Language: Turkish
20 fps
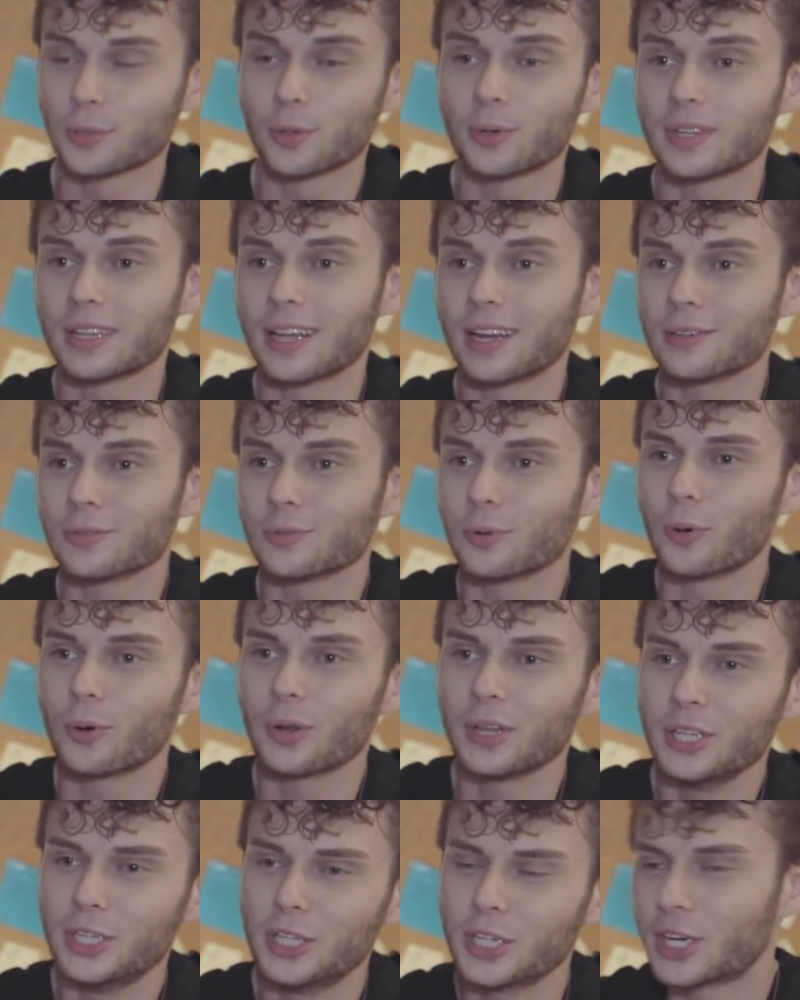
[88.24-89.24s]
Story'den
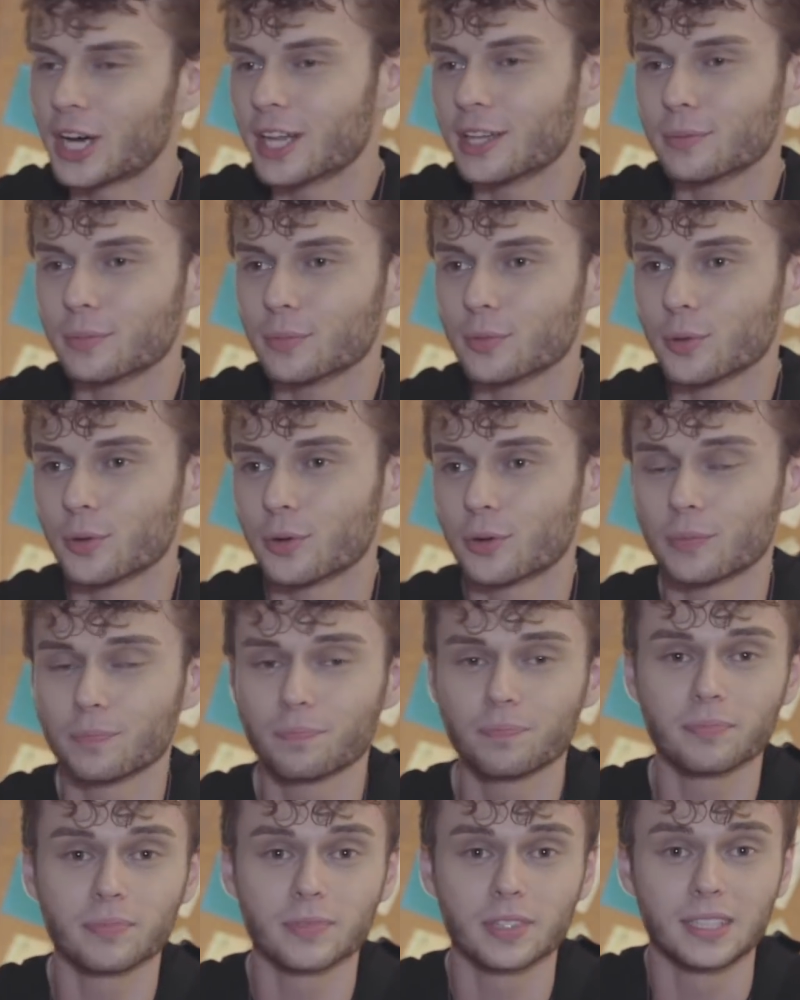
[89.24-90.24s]
orayı yıkalım
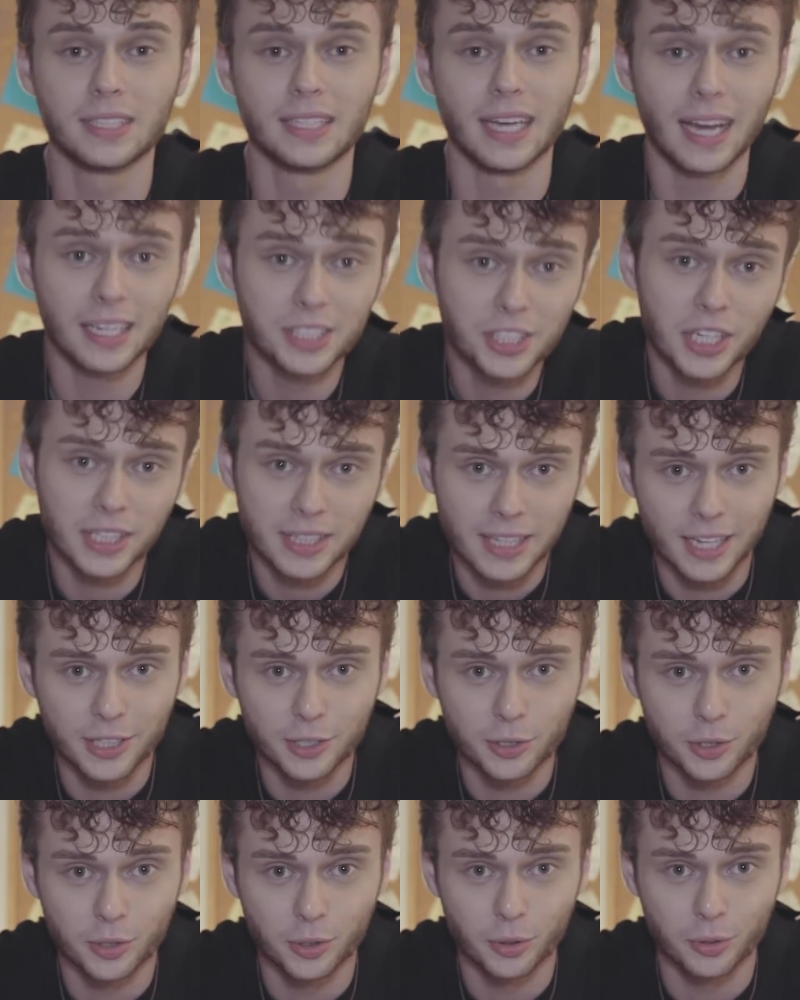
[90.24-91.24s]
diyorum, gerçekten
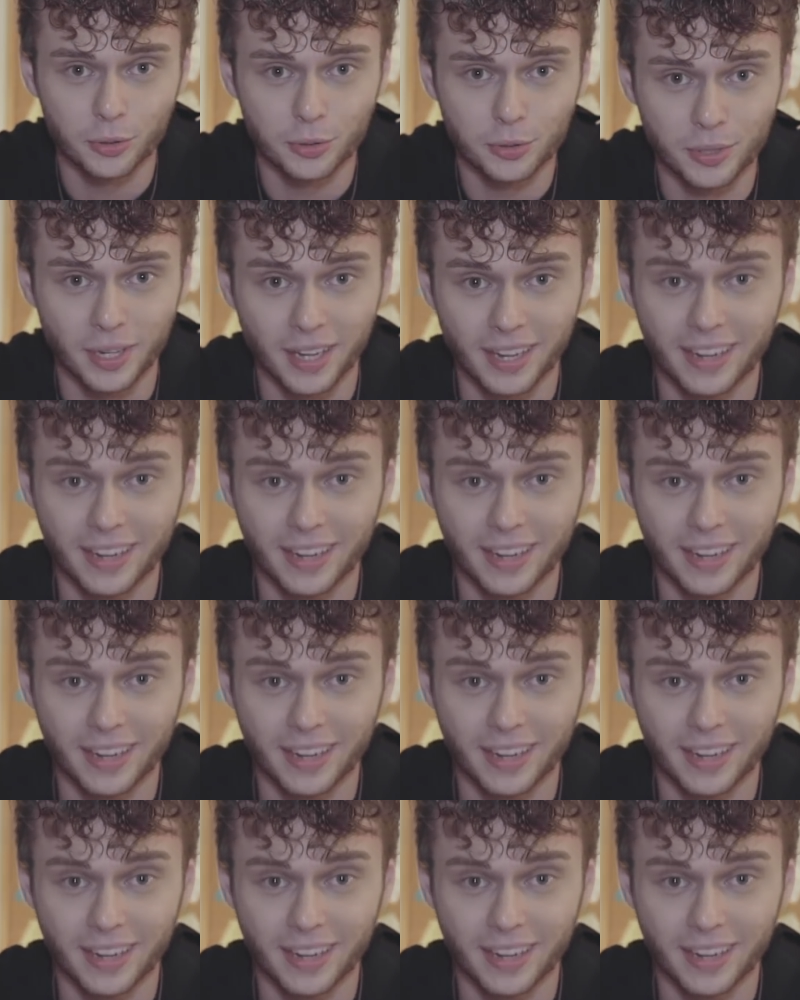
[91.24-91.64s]
yıkıyoruz.